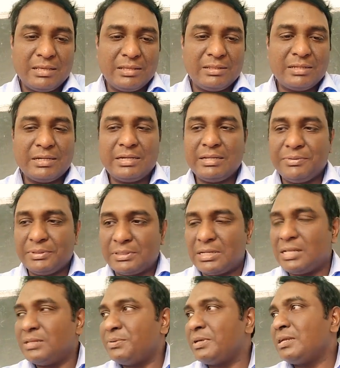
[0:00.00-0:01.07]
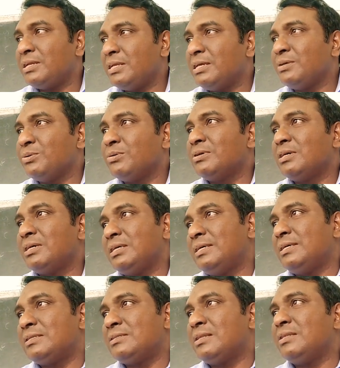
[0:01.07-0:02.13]
ఎందుకంటే విత్తనాల ద్వారానే ఎక్కువగా ఈ
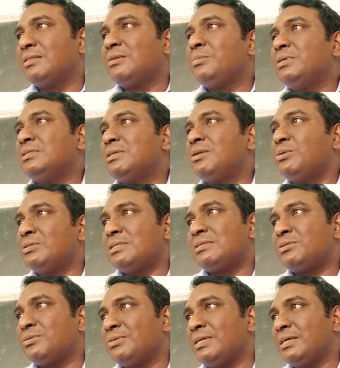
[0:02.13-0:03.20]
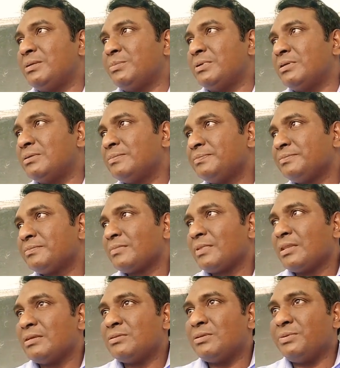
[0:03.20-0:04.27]
శిలీంద్ర బీజాలు వచ్చేస్తుంటాయి అన్నమాట
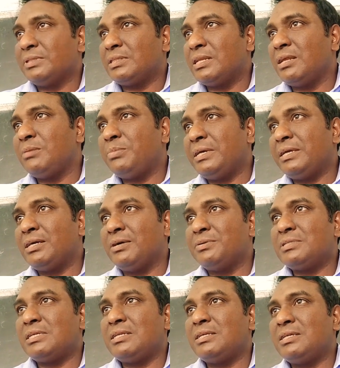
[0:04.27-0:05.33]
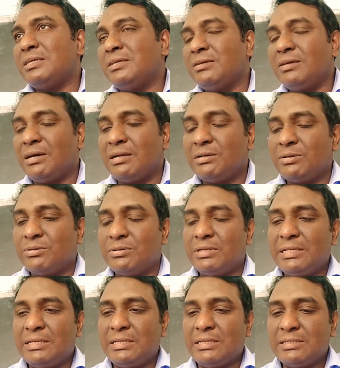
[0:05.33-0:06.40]
సో విత్తనాలు పై కవచానికి
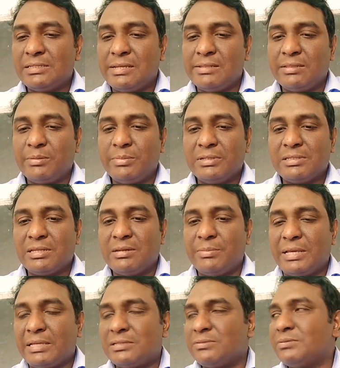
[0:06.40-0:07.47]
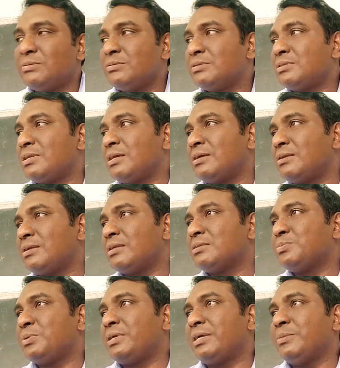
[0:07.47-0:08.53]
అంటుకొని ఈ శిలీంద్ర బీజాలు మ్యాక్సిమం
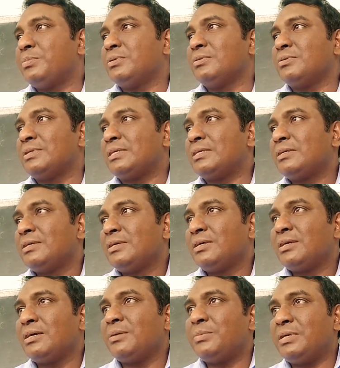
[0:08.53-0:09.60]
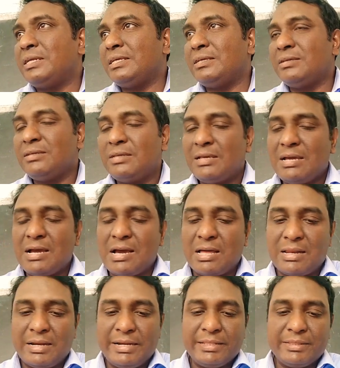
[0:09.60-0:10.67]
ట్రాన్స్పోర్ట్ అయిపోతుంటాయి కాబట్టి
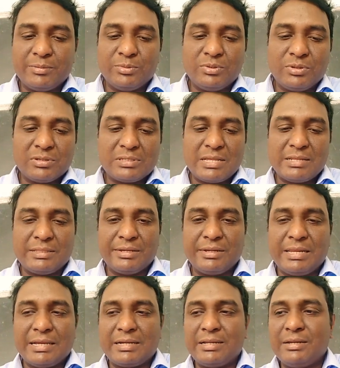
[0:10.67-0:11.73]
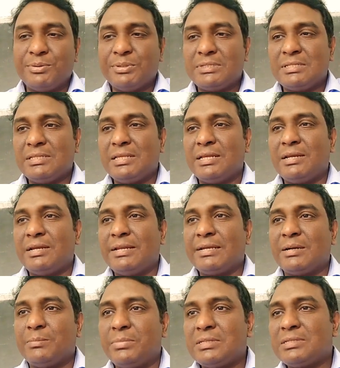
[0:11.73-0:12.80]
ఆల్రెడీ ఇంతకుముందు ఒకసారి తెగులు ఎక్కడైనా వచ్చింది అని అంటే
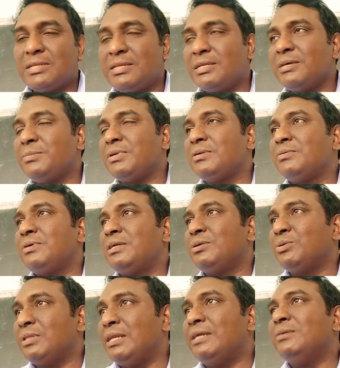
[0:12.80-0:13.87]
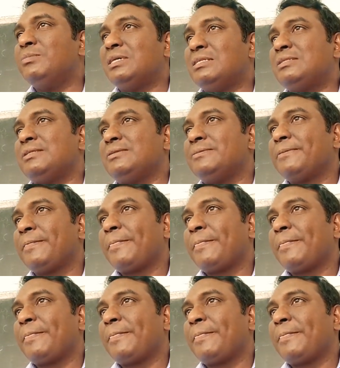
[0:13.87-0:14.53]
కంపల్సరీగా మనం వాటిని వదిలేయడం మంచిది